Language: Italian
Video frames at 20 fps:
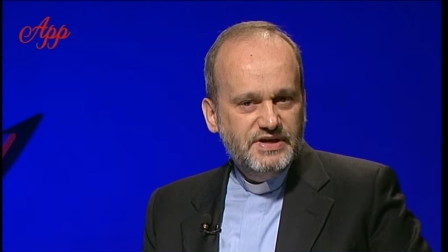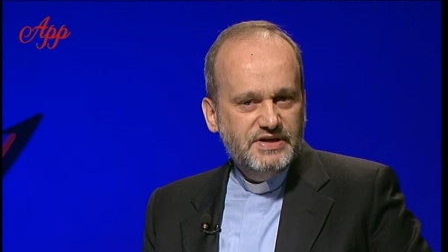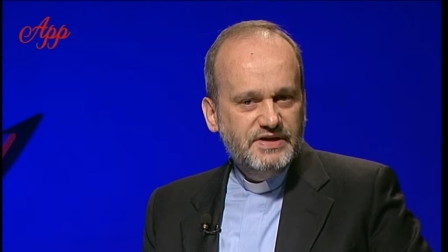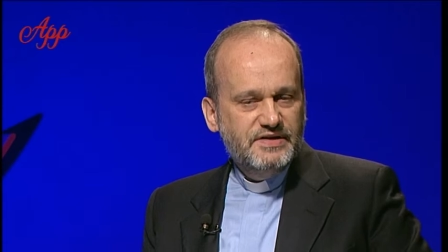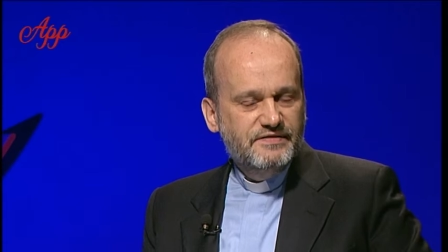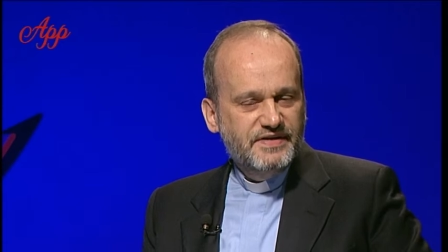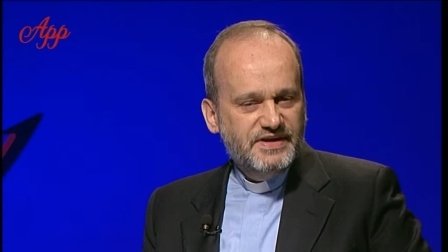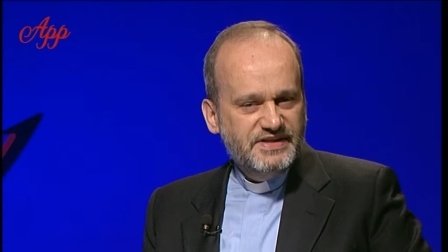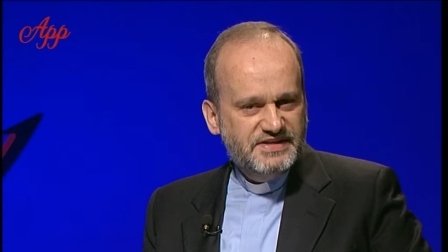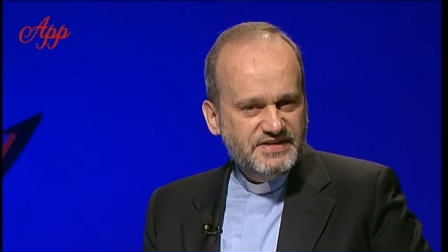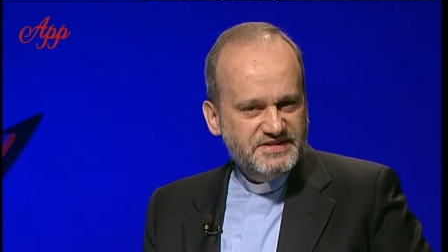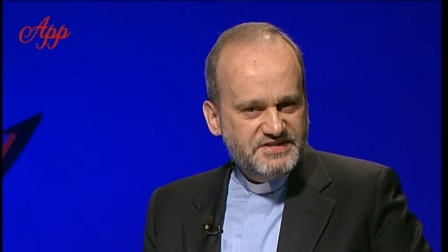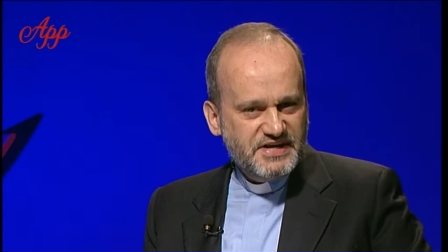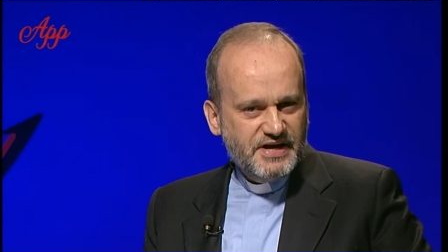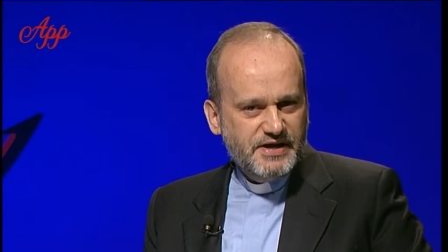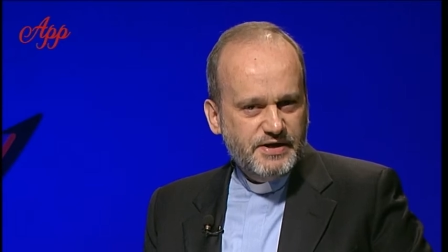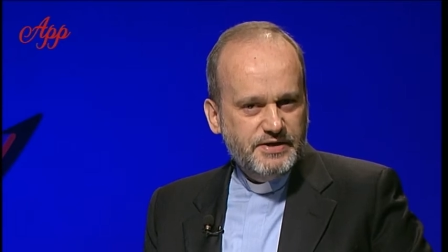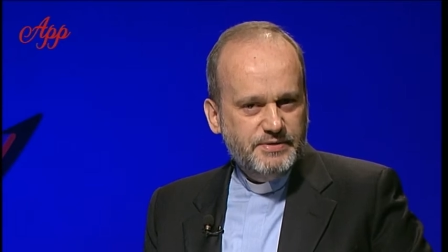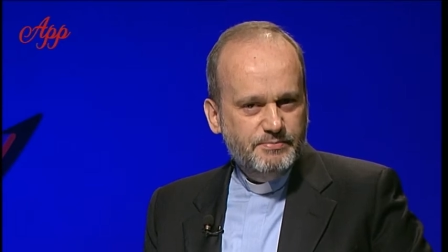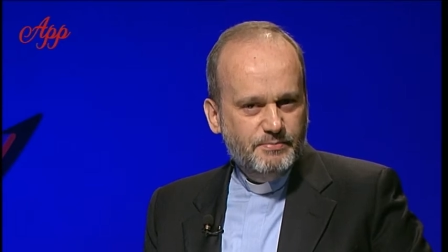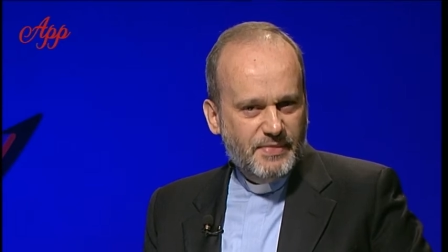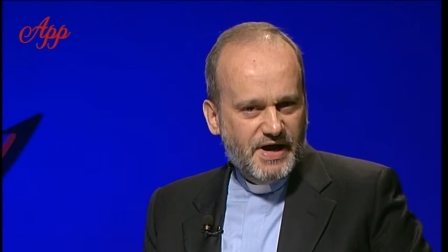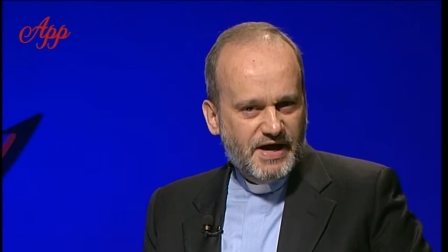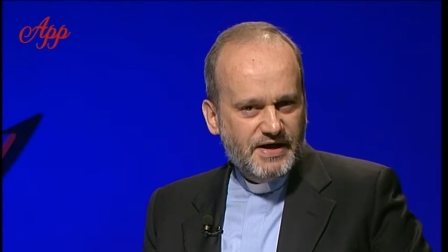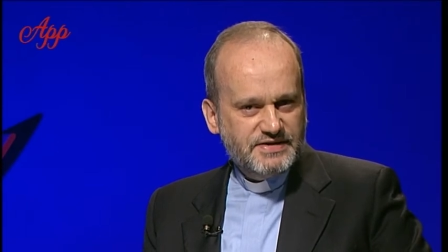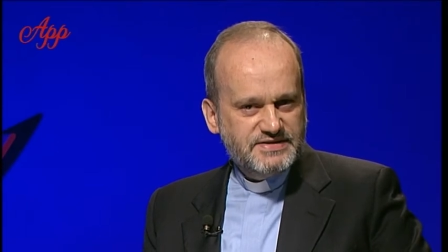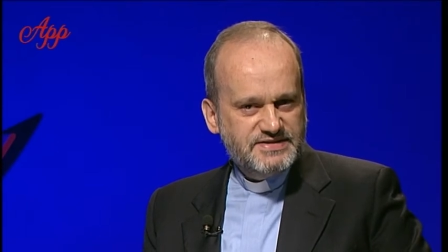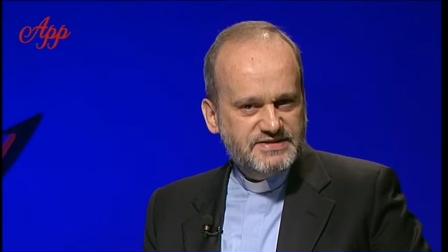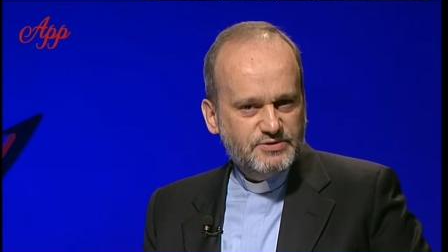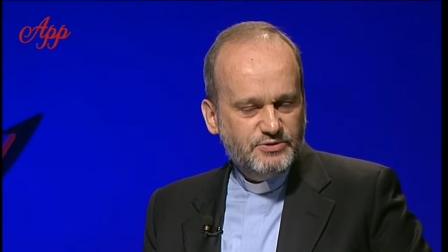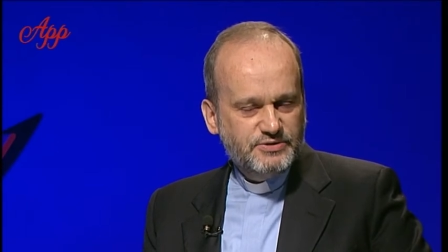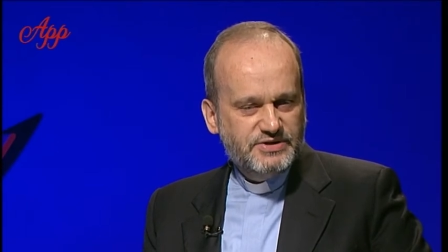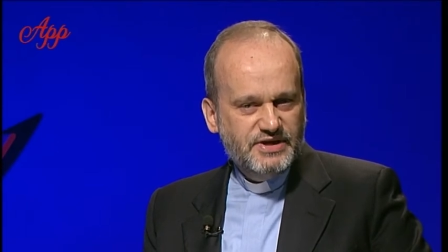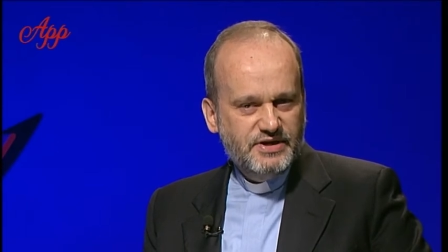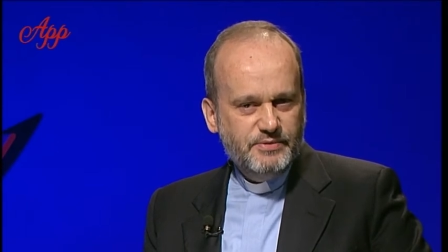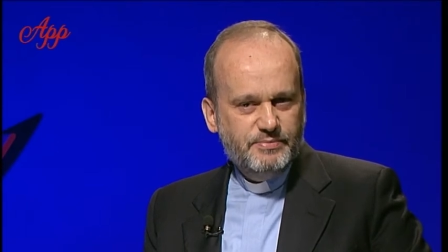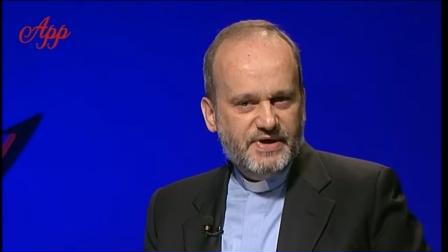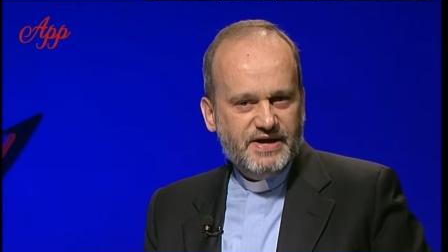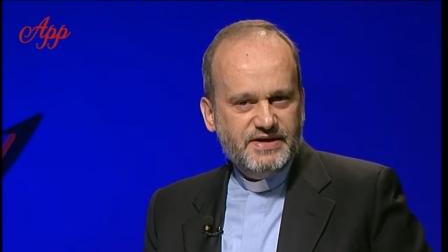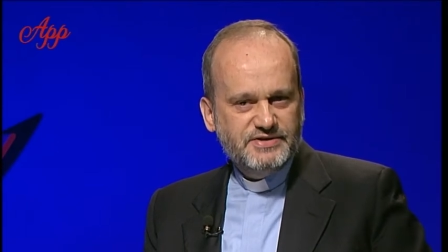il 26 marzo
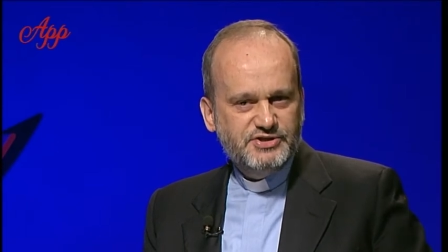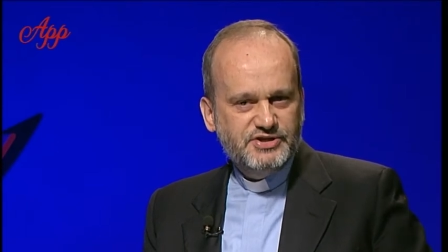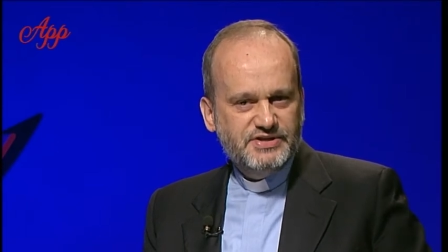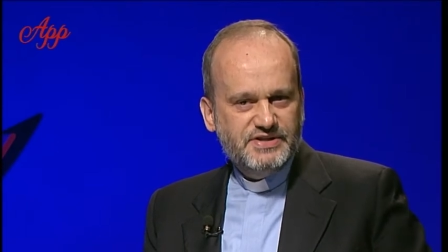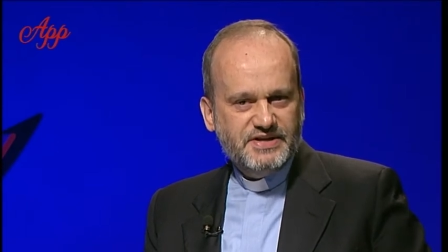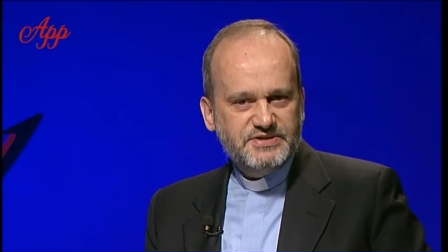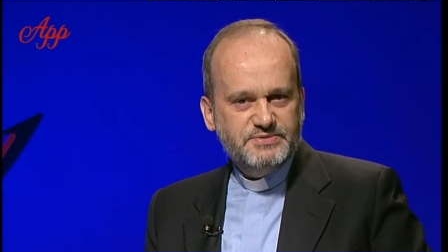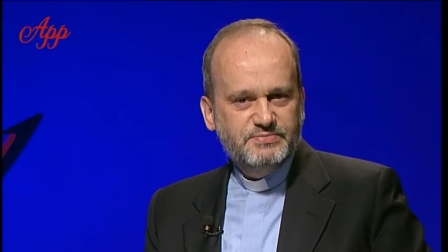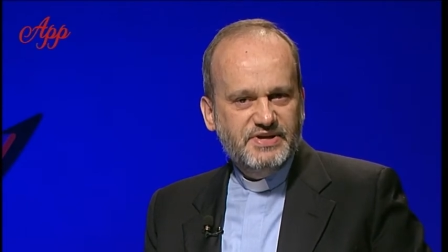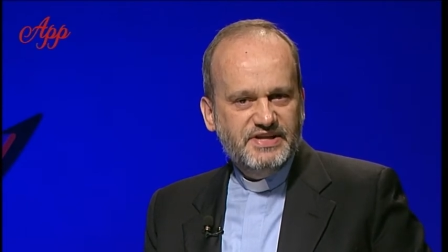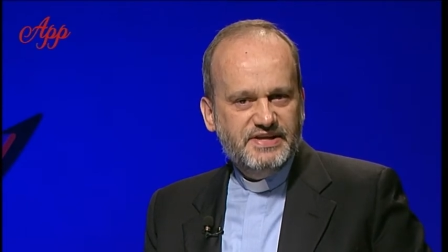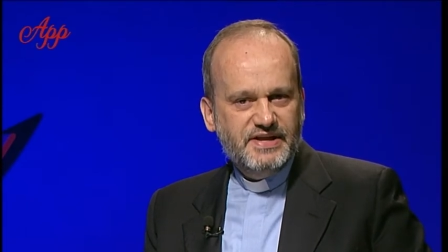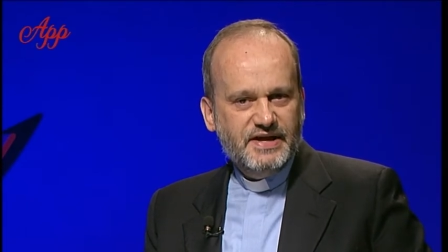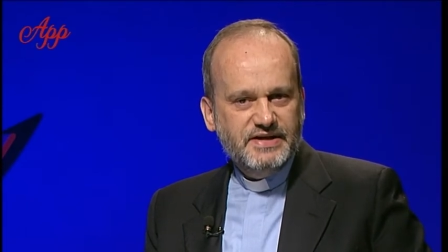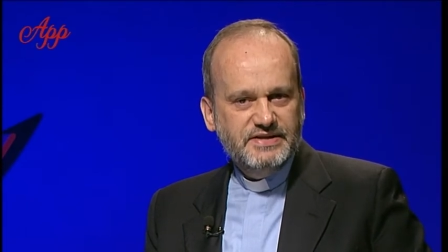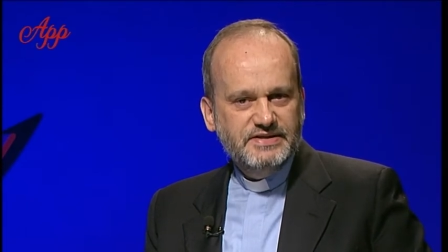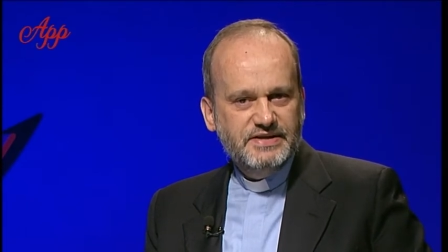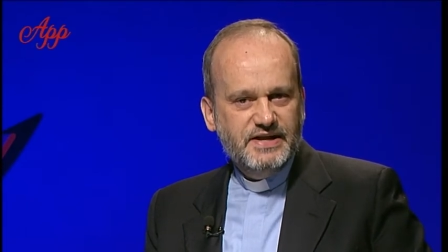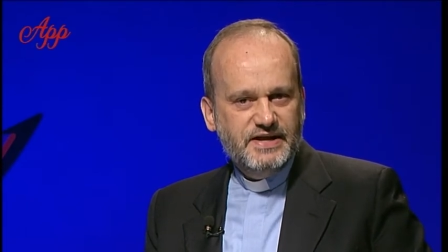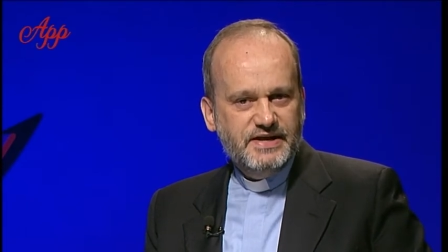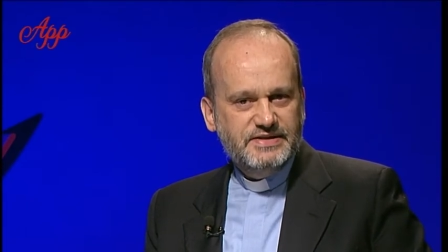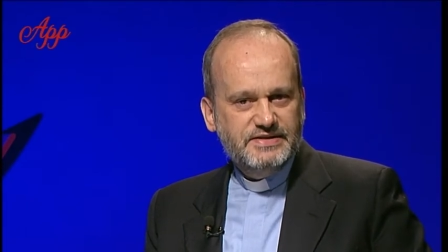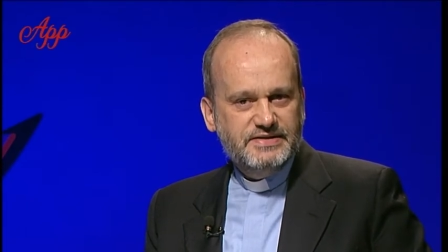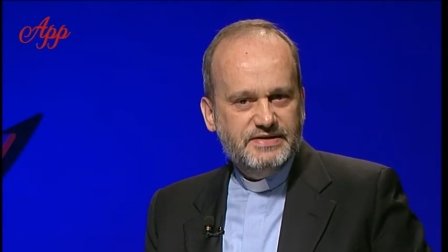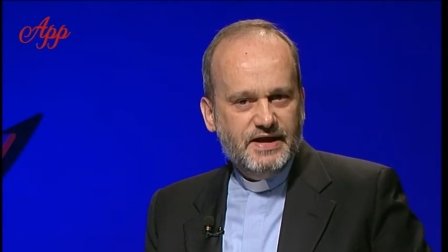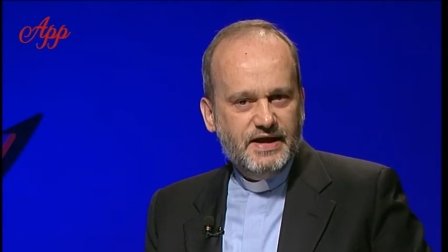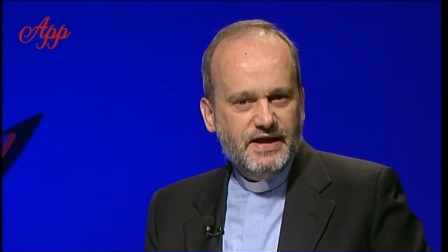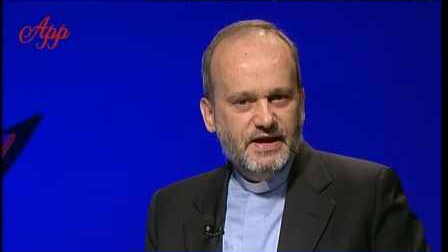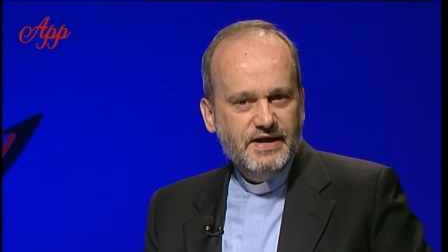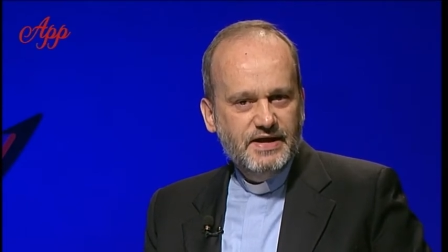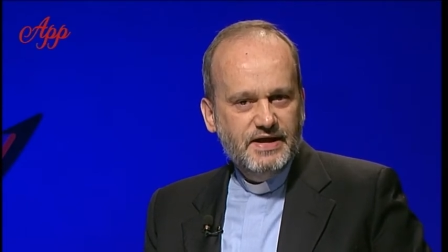Telepace trasmetterà in diretta